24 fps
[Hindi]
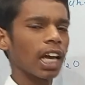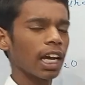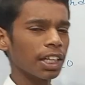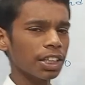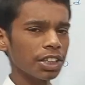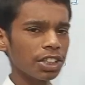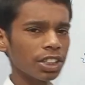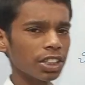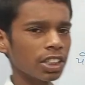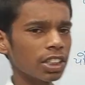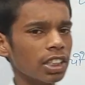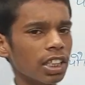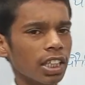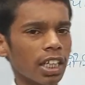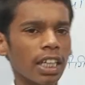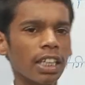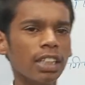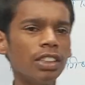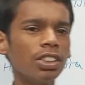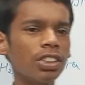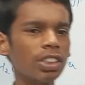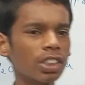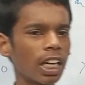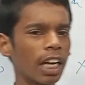नाइन्थ की
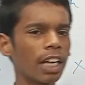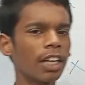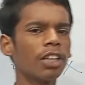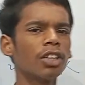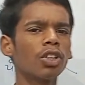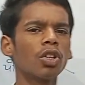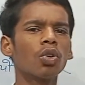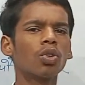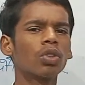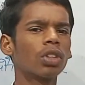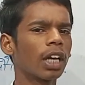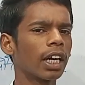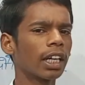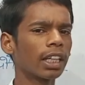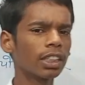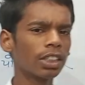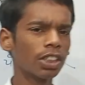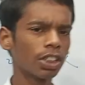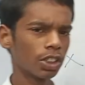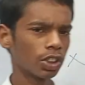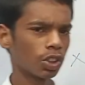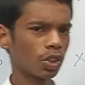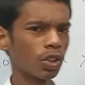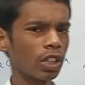एनसीईआरटी e को उठा
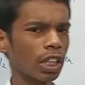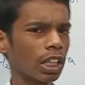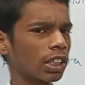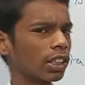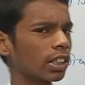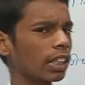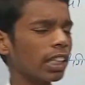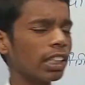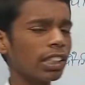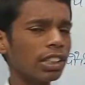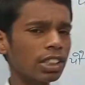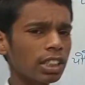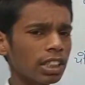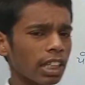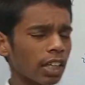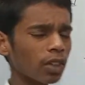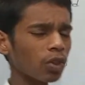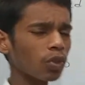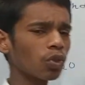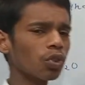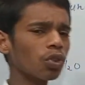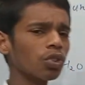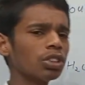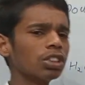के देखते हो या टेंथ की
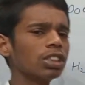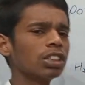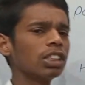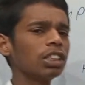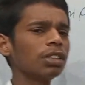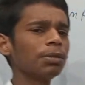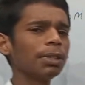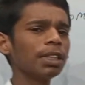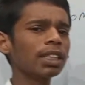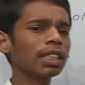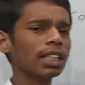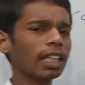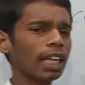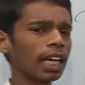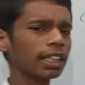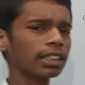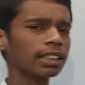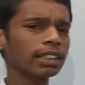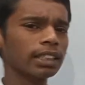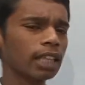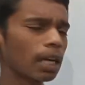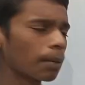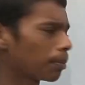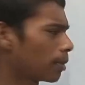किसी भी
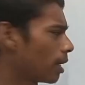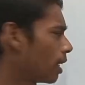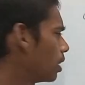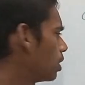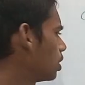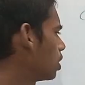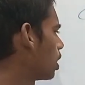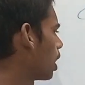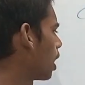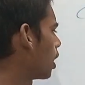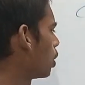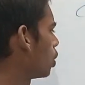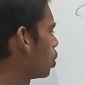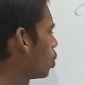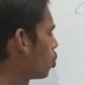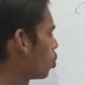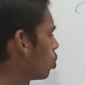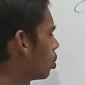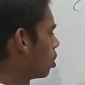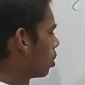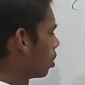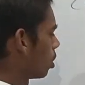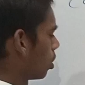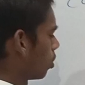क्लास की आप एनसीईआरटी e
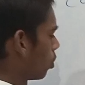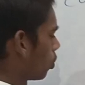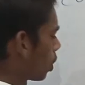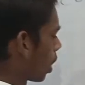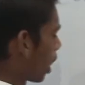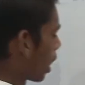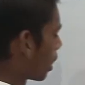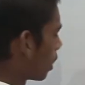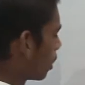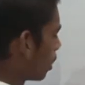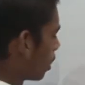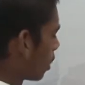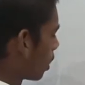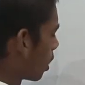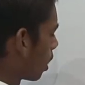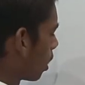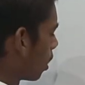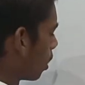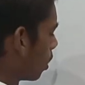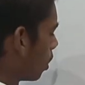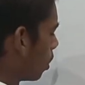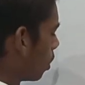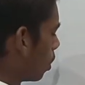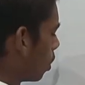को उठा के
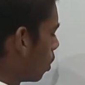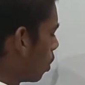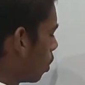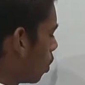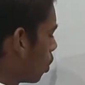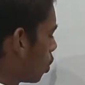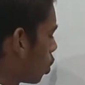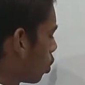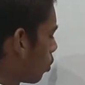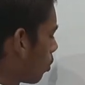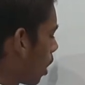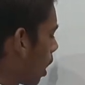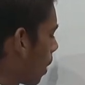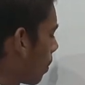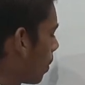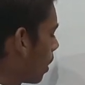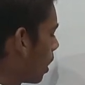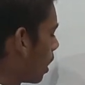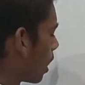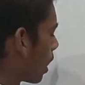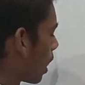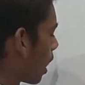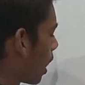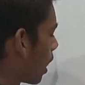देखना तो वहां
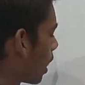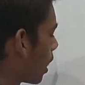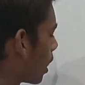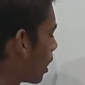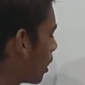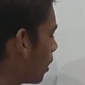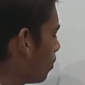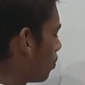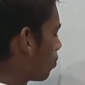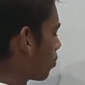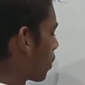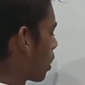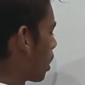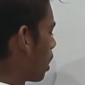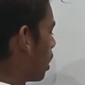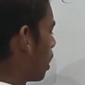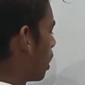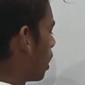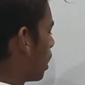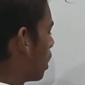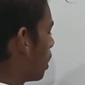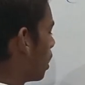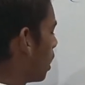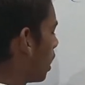पे लिखा है
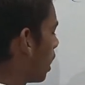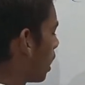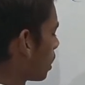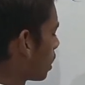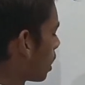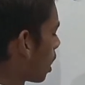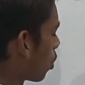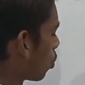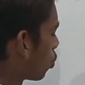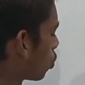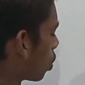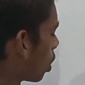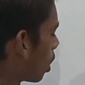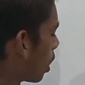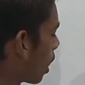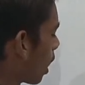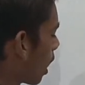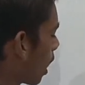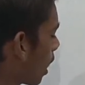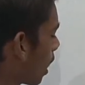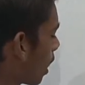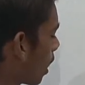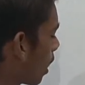ऐसा कुछ लिखा